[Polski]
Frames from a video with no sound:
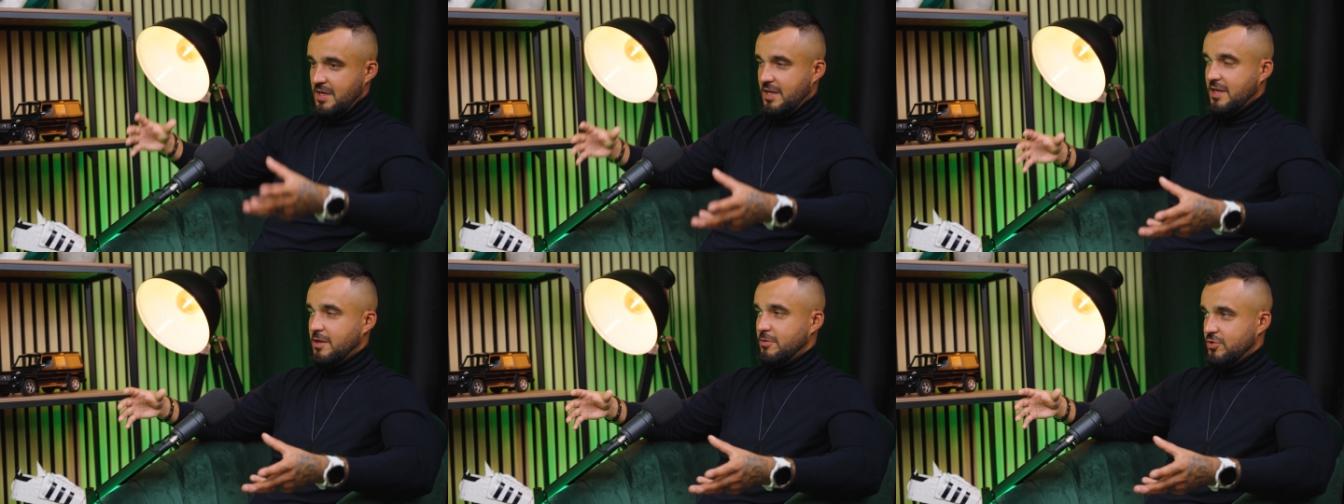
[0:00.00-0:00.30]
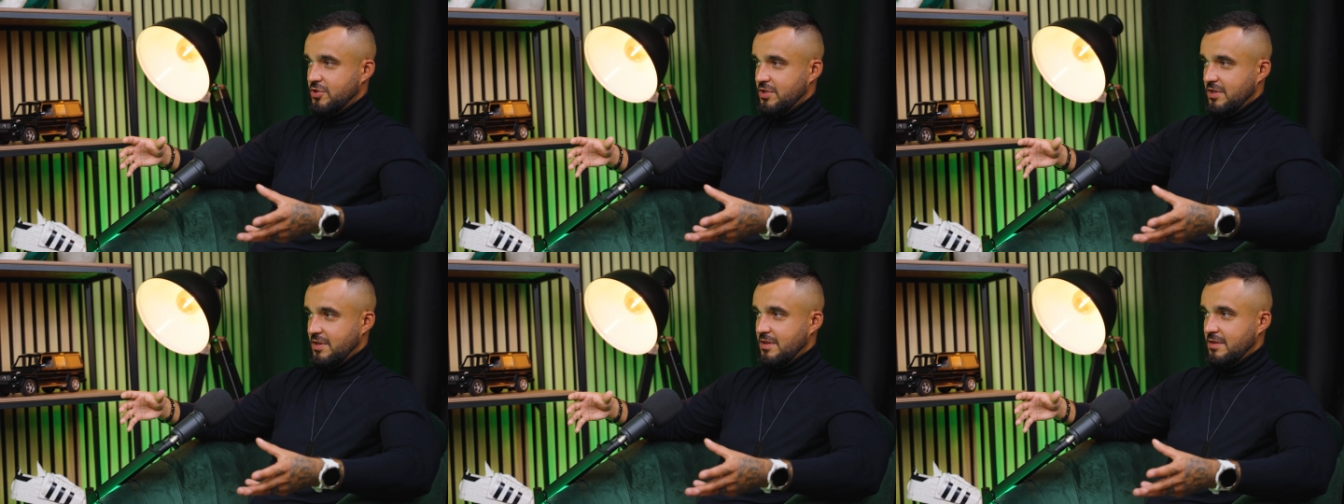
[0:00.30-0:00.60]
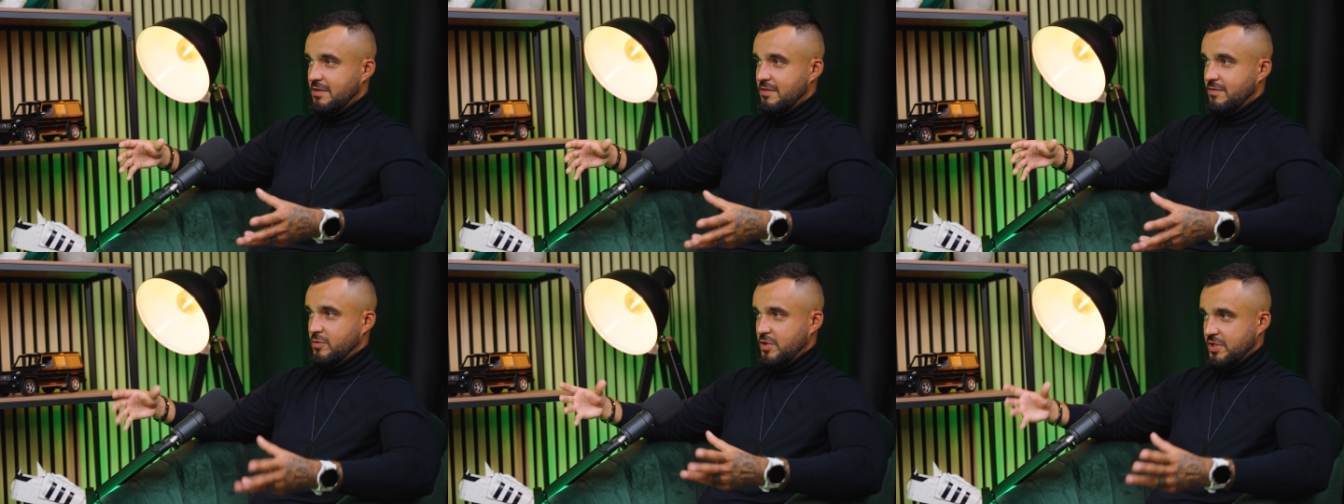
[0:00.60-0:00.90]
zamykał
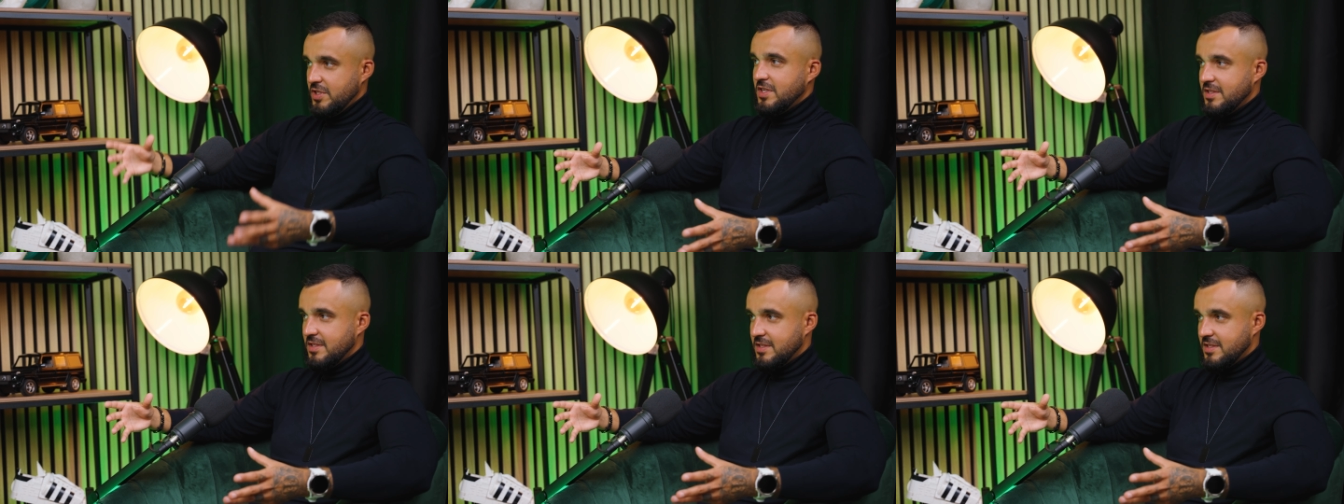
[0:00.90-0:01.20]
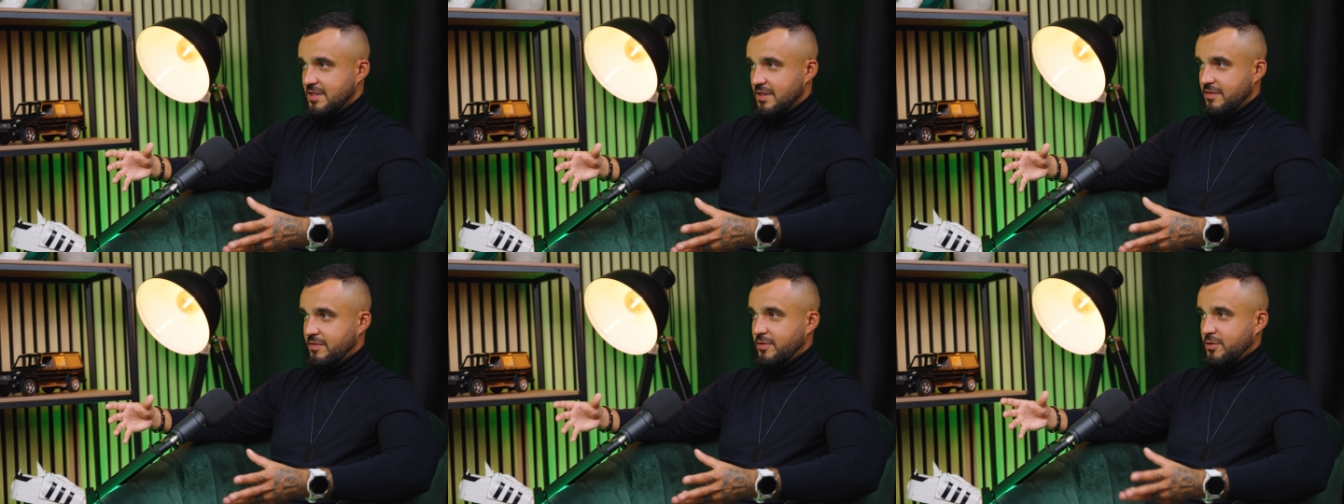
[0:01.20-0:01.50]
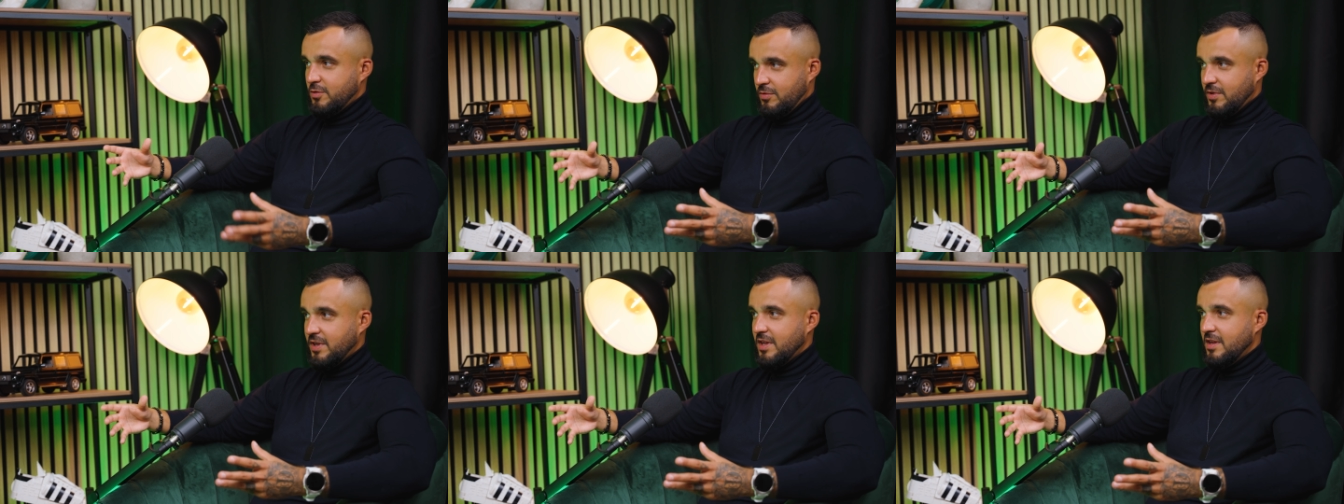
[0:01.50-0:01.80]
się w
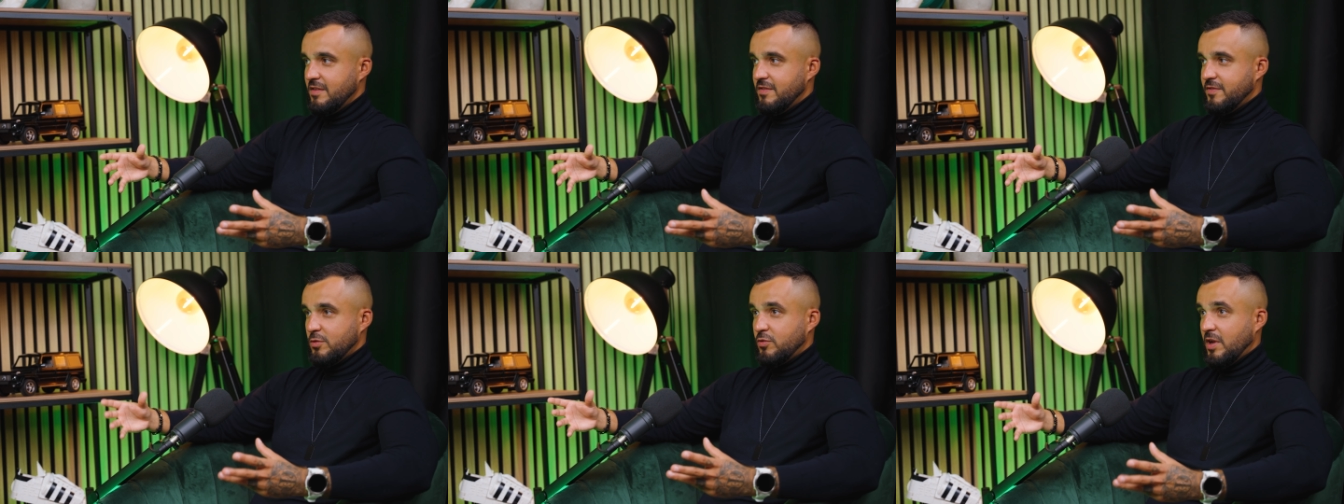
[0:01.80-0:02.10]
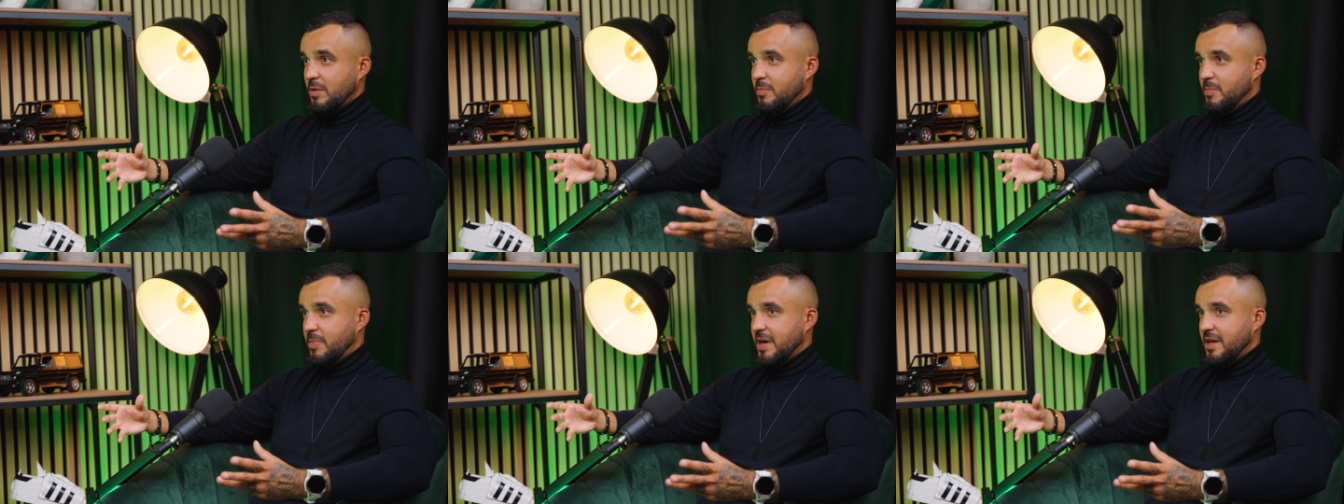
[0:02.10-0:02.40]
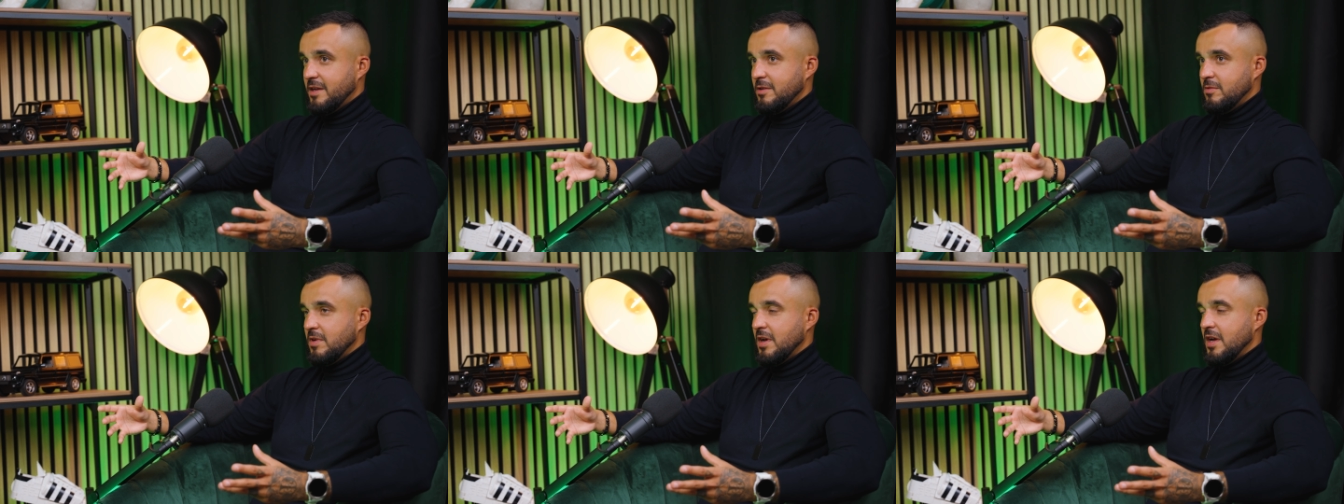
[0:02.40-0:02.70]
łazience, w której, w
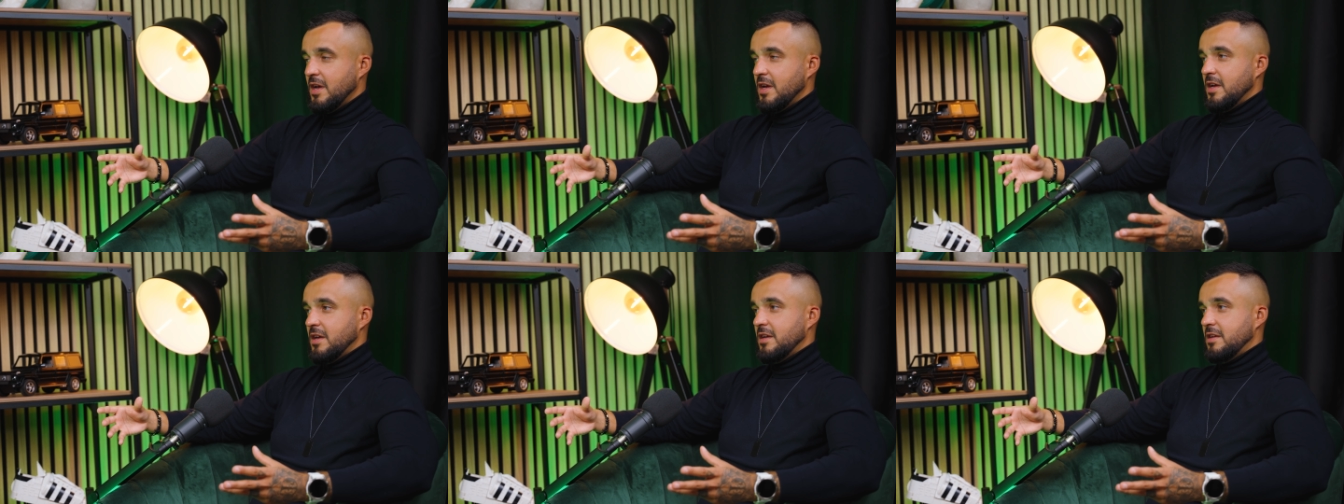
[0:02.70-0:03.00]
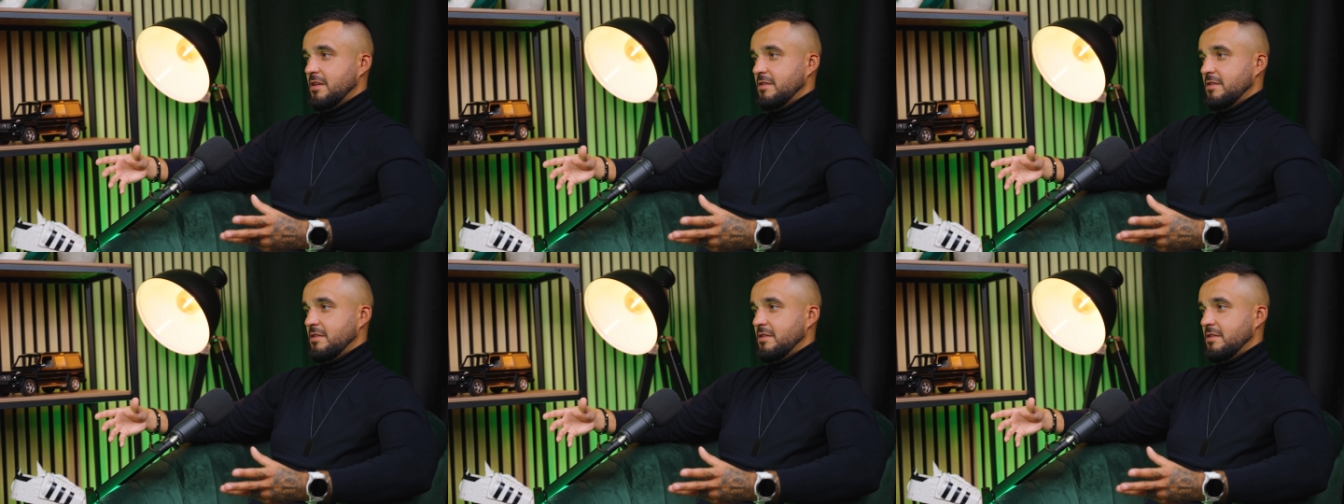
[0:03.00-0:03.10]
której palił.